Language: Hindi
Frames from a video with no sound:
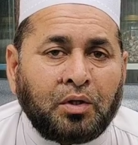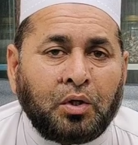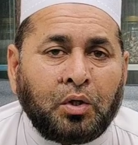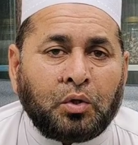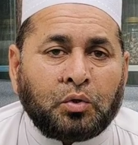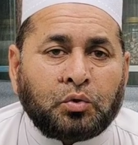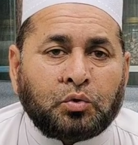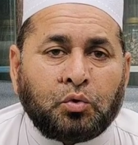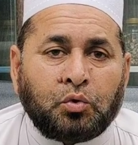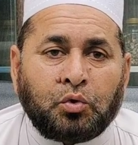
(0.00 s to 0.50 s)

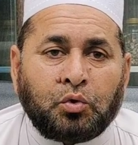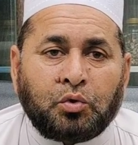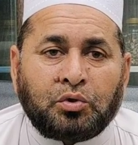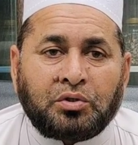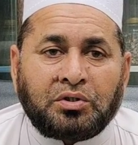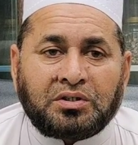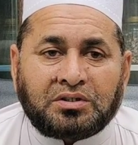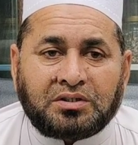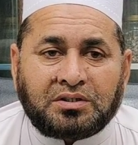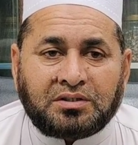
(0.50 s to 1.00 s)
तो
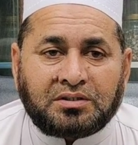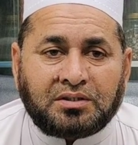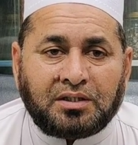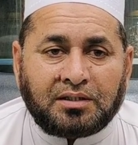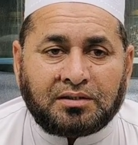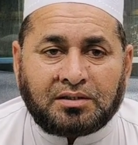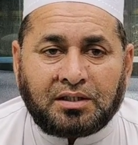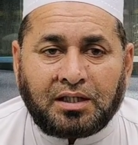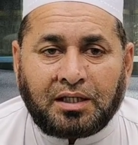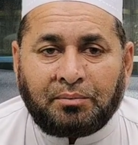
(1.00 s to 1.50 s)
इस
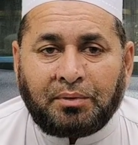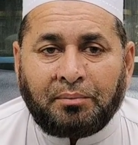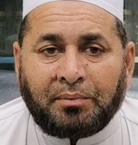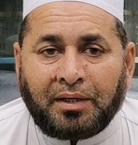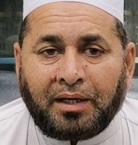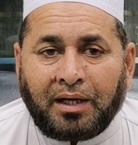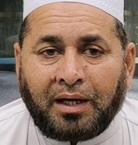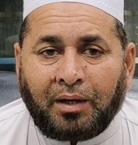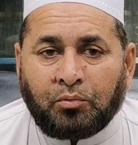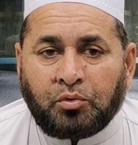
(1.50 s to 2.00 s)
सिलसिले में
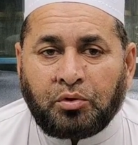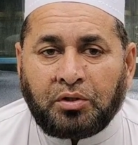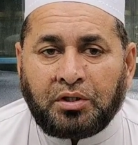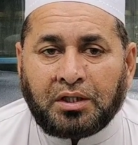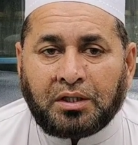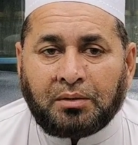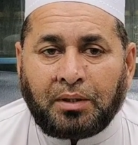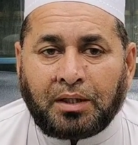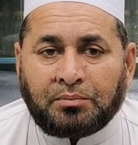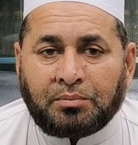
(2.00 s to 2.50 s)
मैं आपको
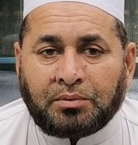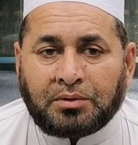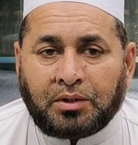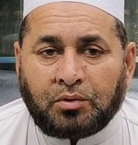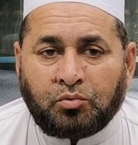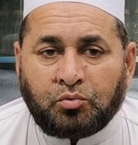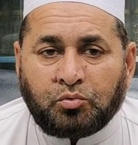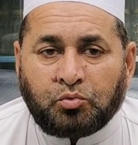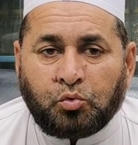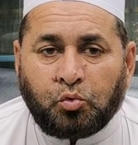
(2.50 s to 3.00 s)
एक बात बता
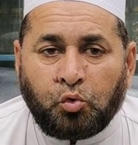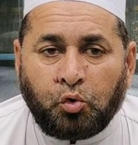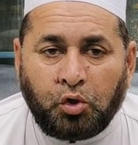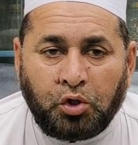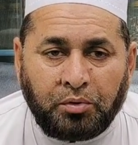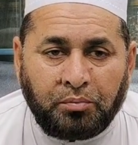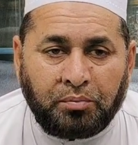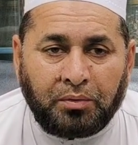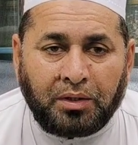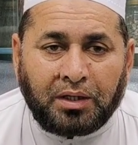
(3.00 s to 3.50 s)
दूँ
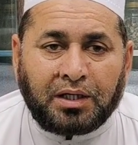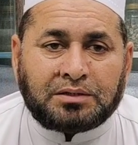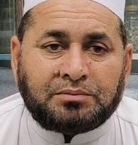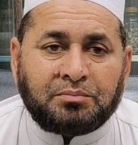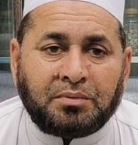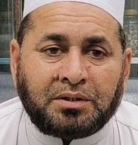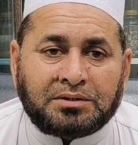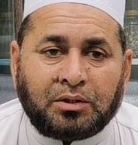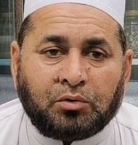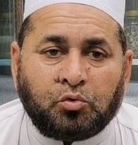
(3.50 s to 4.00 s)
कोई अगर
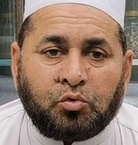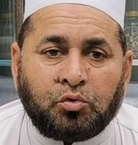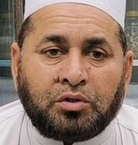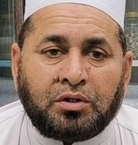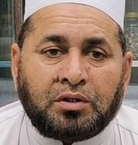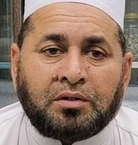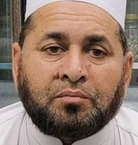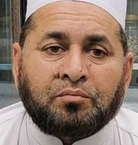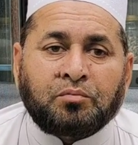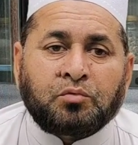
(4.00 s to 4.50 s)
मेरा कोई
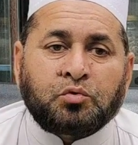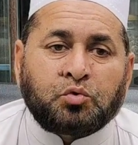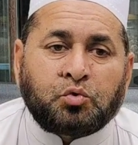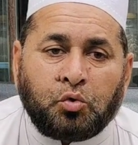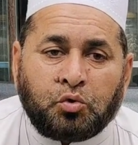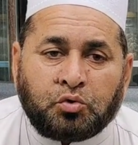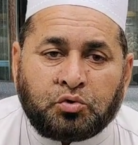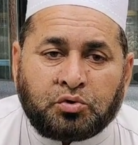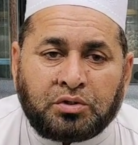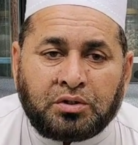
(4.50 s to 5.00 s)

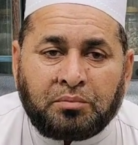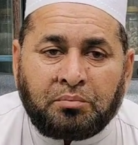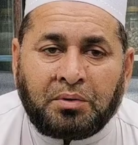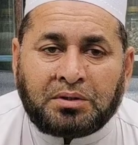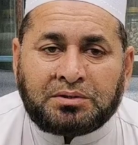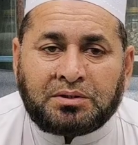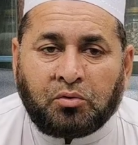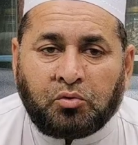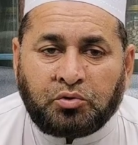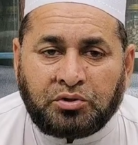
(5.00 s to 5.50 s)
दोस्त
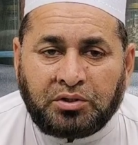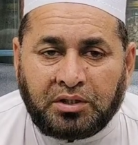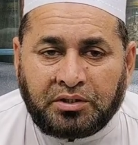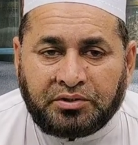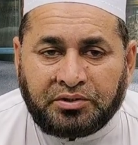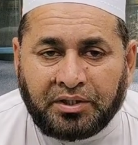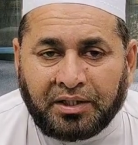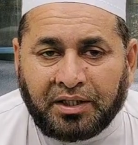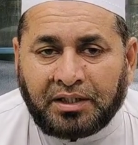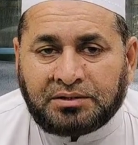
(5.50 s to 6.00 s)
मेरे कोई
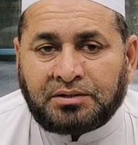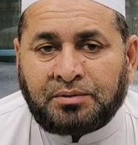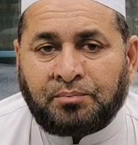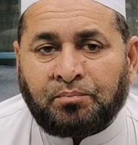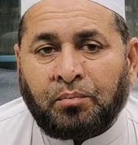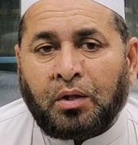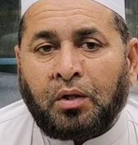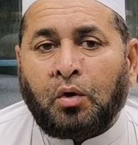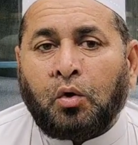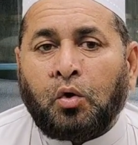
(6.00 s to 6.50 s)
शगिर्द
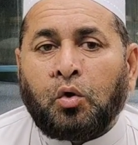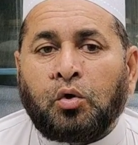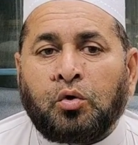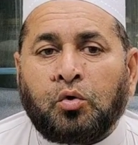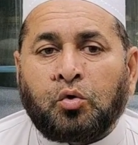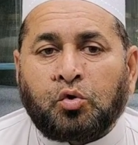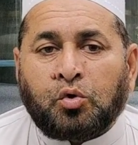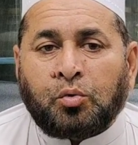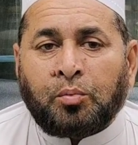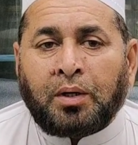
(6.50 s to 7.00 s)

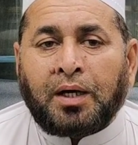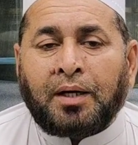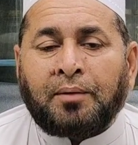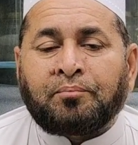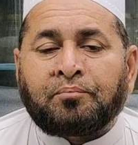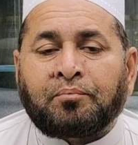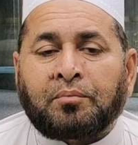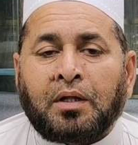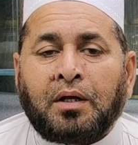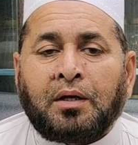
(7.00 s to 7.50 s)
हुक्मा
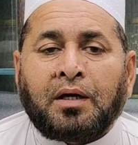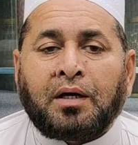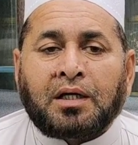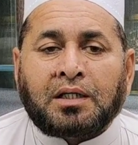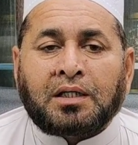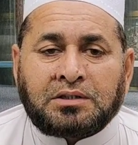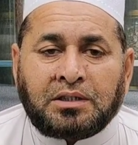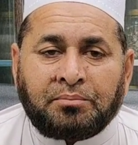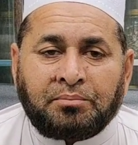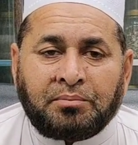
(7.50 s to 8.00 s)

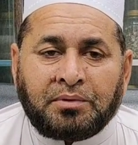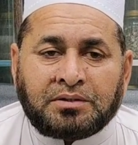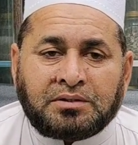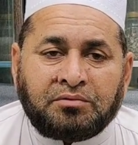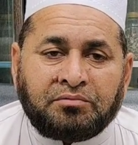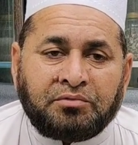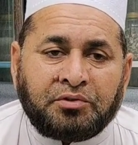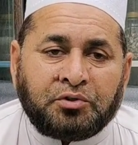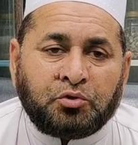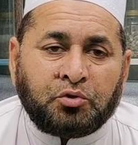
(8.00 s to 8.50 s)
अगर ये मेरी
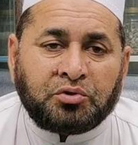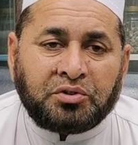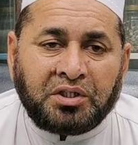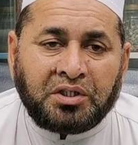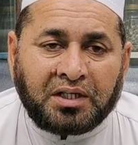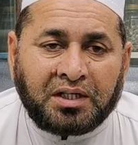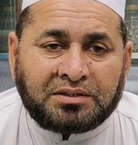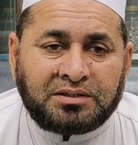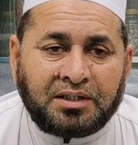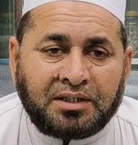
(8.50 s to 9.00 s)
वीडियो
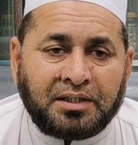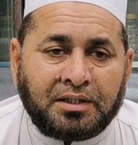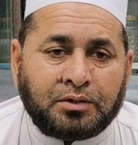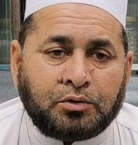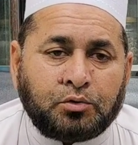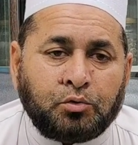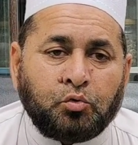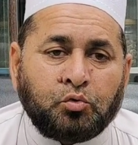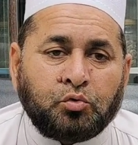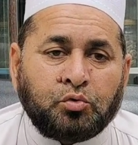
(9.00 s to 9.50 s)
देख रहे हैं
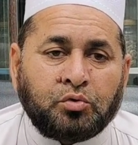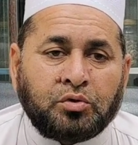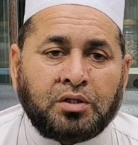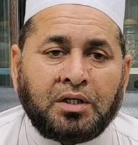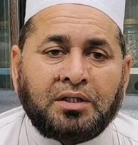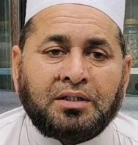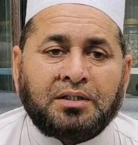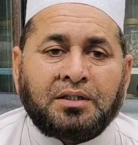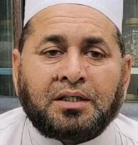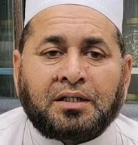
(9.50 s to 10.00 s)
तो उनके
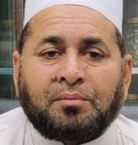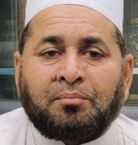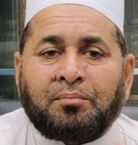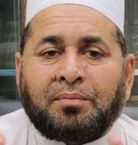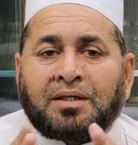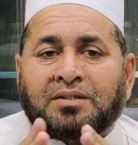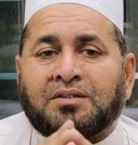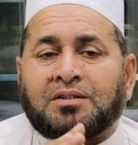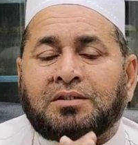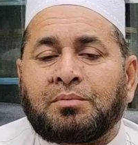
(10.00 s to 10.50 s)
लिए एक
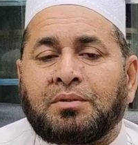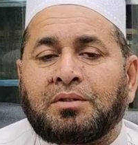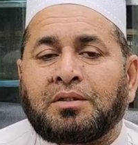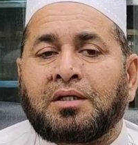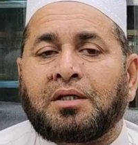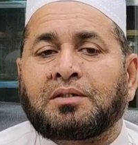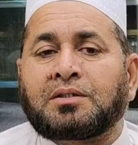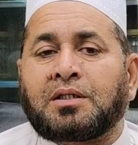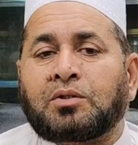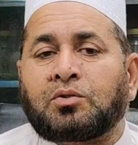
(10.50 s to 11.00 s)
मैसेज मैं
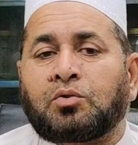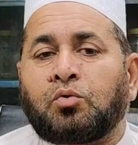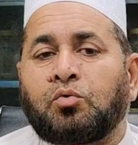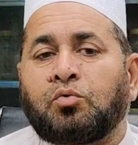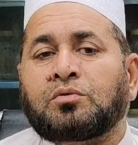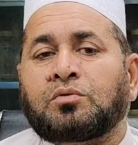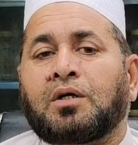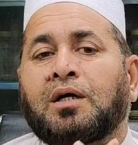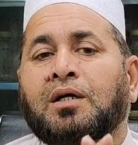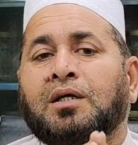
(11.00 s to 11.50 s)
देना चाहता हूँ
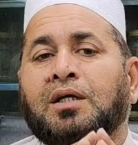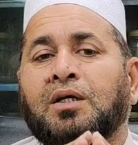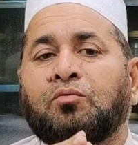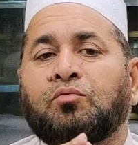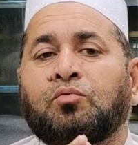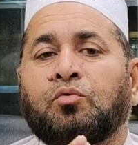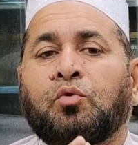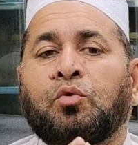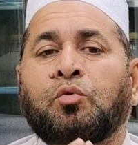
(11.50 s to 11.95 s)
ताकि वो